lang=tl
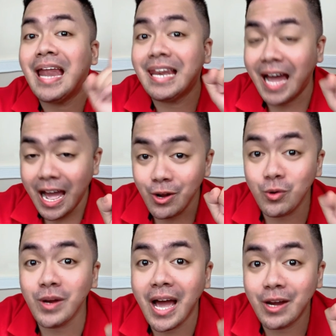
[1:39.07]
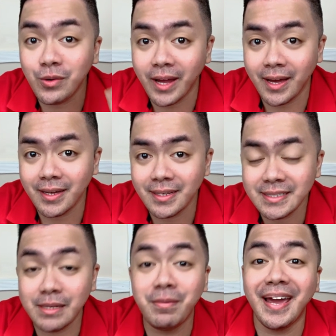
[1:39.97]
lalong-lalo na
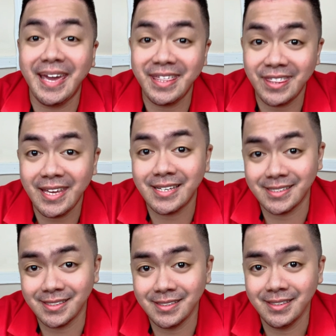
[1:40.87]
sa mga atheist?